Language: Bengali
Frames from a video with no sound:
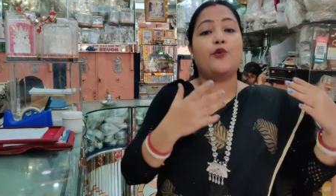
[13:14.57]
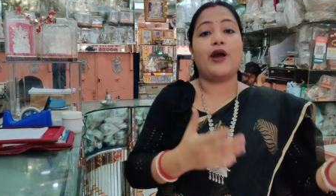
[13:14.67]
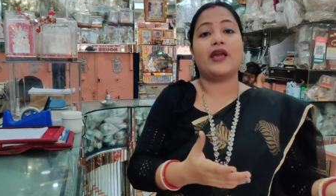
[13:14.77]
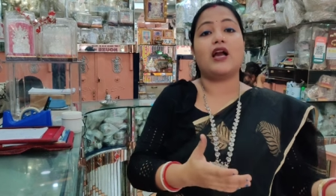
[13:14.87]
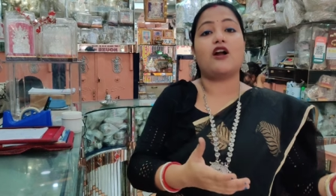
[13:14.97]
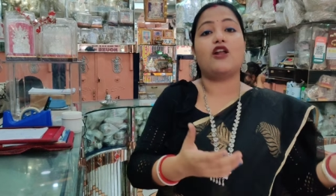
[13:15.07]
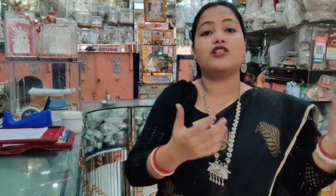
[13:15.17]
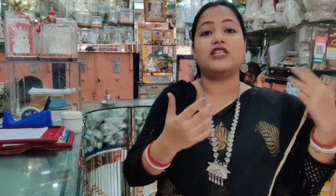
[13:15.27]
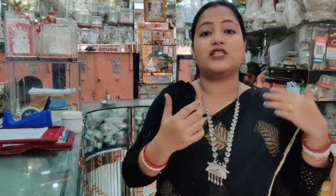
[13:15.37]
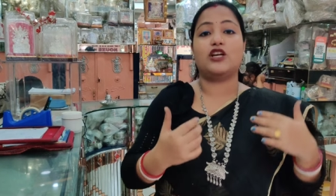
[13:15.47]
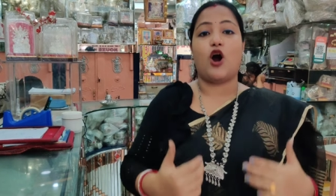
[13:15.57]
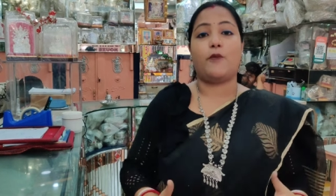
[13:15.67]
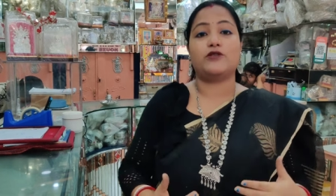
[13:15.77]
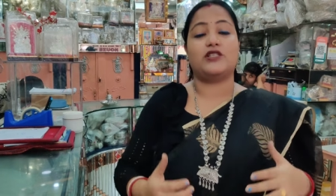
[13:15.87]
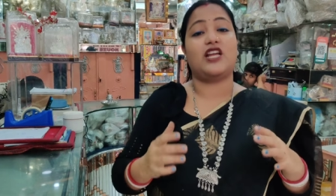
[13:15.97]
গোয়েঙ্কা কলেজের ঠিক
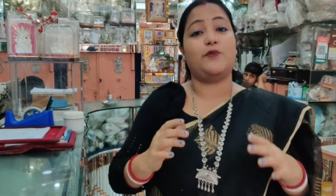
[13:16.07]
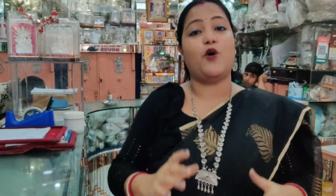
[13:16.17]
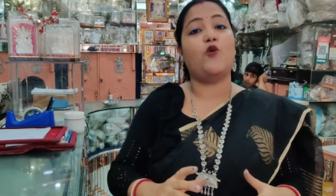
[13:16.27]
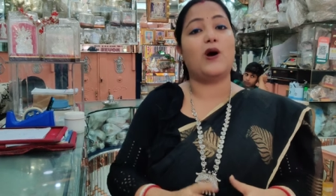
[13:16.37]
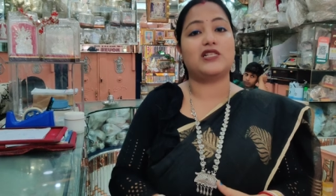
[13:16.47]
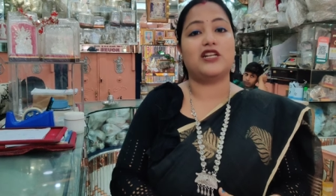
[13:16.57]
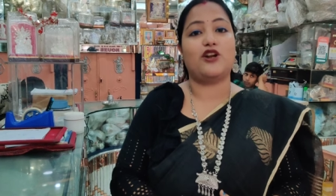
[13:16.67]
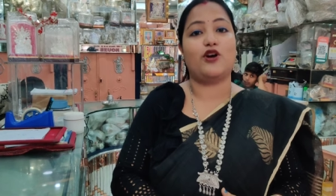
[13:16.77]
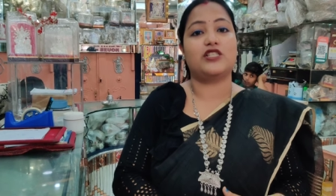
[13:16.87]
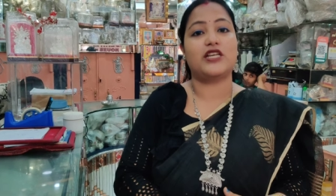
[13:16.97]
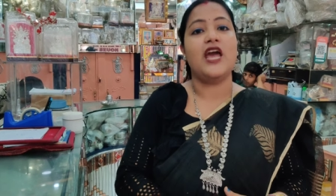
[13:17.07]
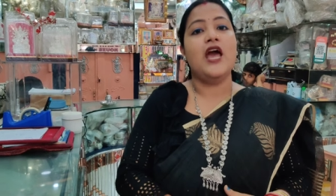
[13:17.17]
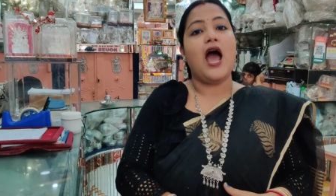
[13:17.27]
অপোজিটেই বউবাজারে রয়েছে